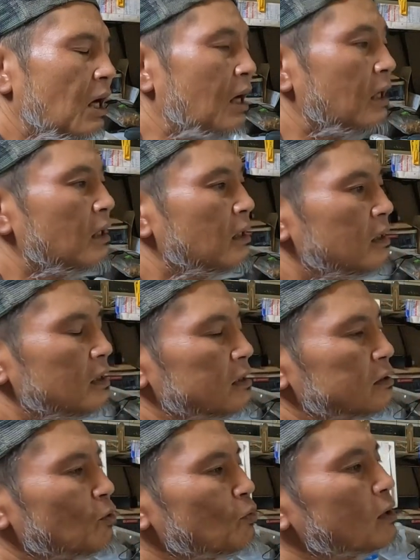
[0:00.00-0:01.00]
ああ、
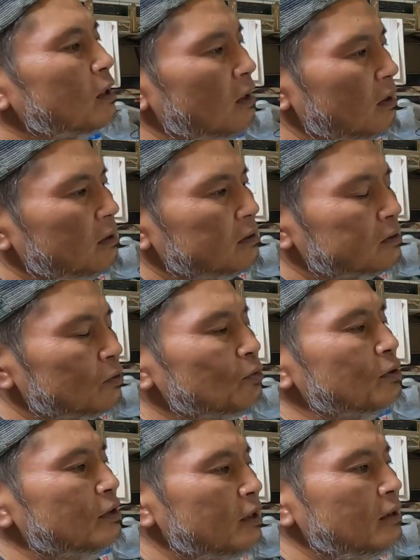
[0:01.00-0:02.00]
そっか、そ
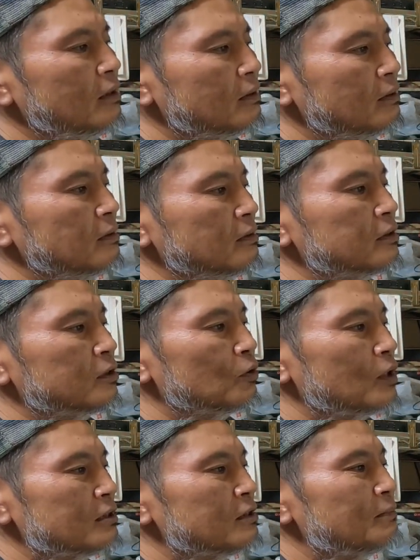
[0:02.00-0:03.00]
うよね。うん、
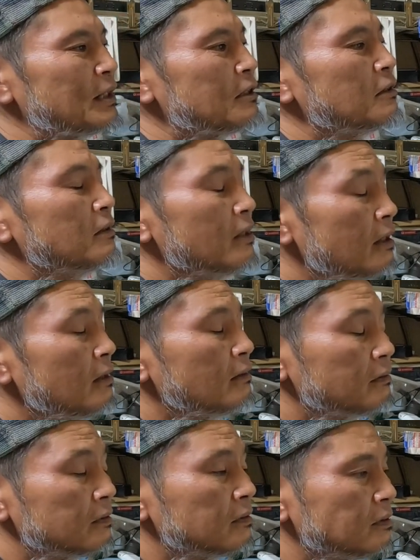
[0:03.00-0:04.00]
育つまでにね。
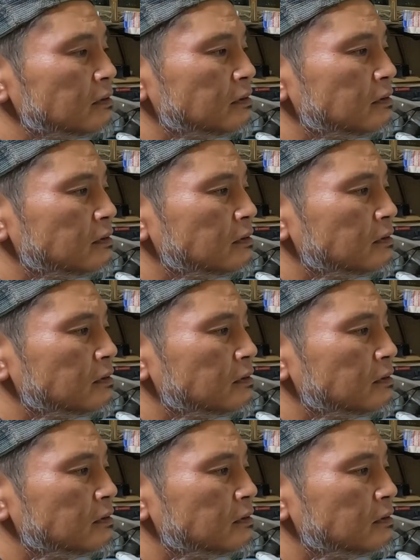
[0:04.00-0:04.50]
うんうんうんうん。